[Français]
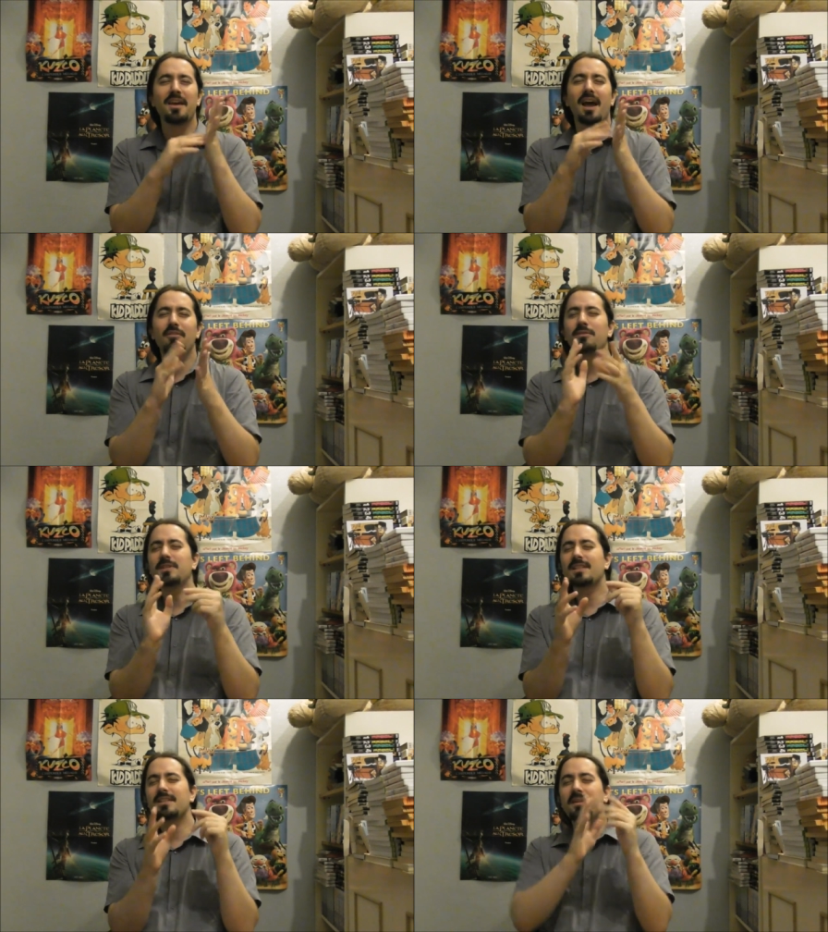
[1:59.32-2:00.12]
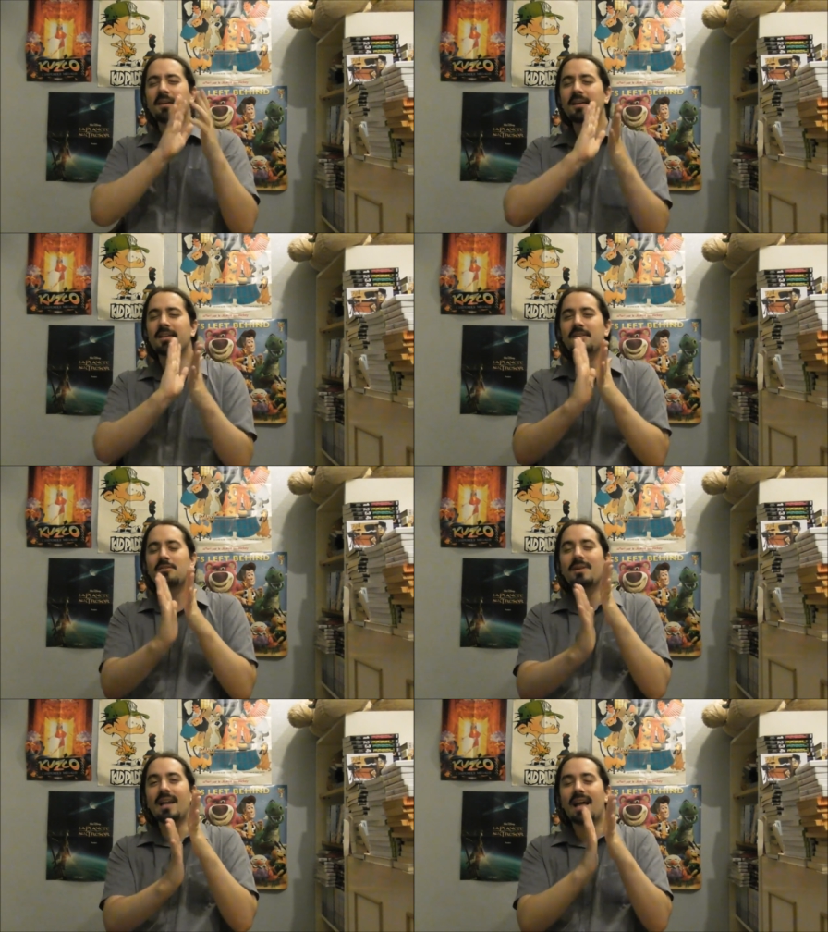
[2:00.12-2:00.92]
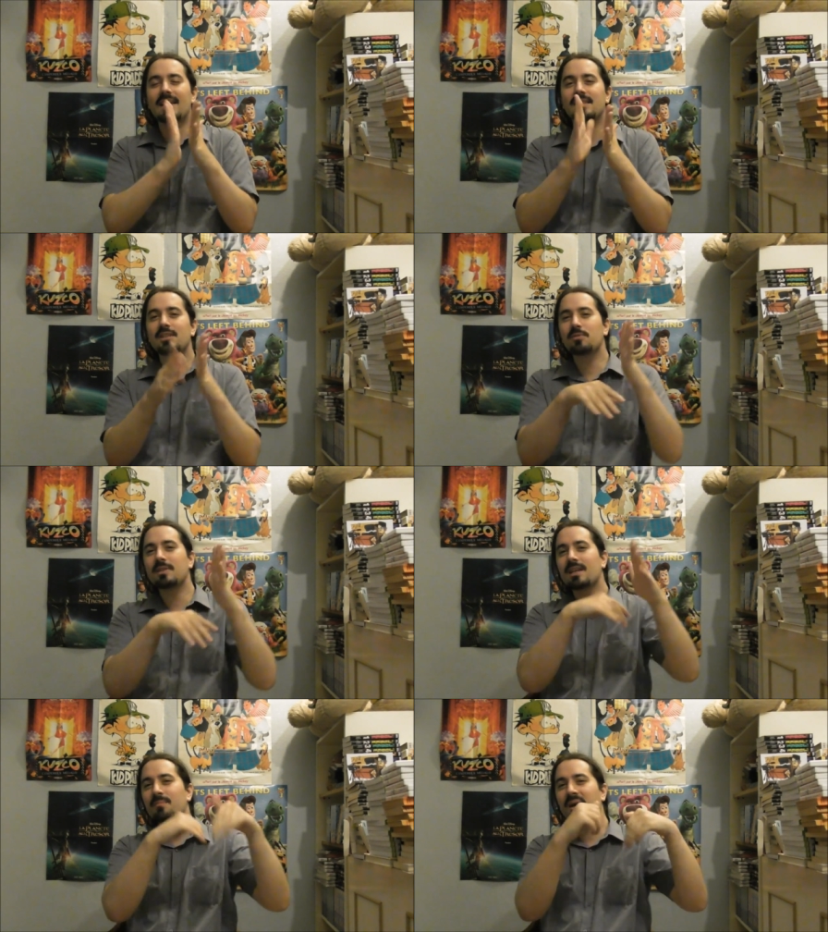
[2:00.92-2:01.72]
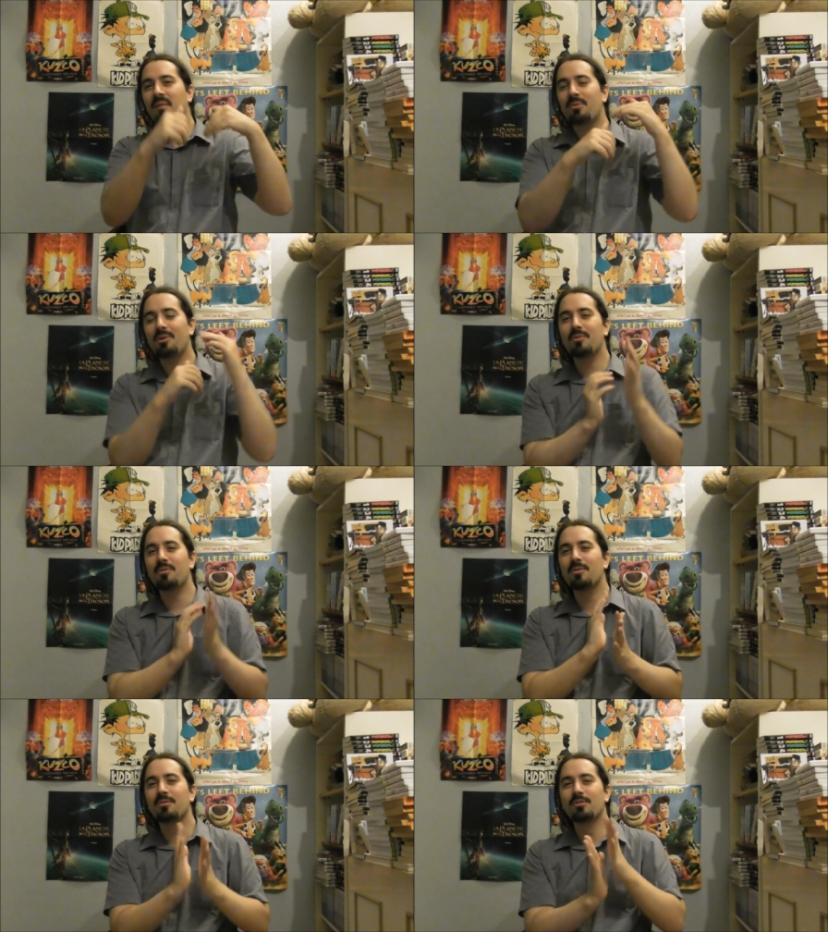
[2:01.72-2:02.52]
à nouveau euh, j'ai du mal à, situer ça par rapport aux,